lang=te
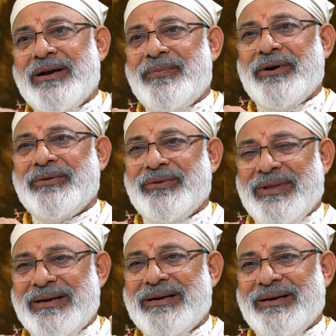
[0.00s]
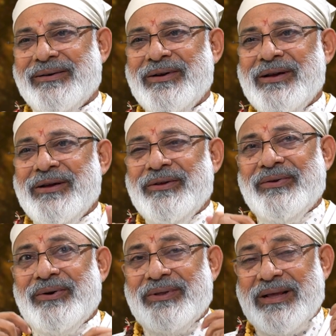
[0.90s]
కనపడుతుంది అంటాడు
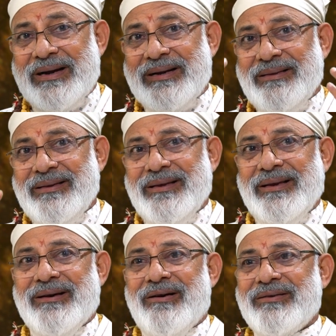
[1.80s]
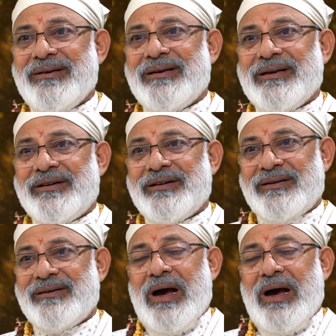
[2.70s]
సో దట్ ఈస్ ది కాన్సన్ట్రేషన్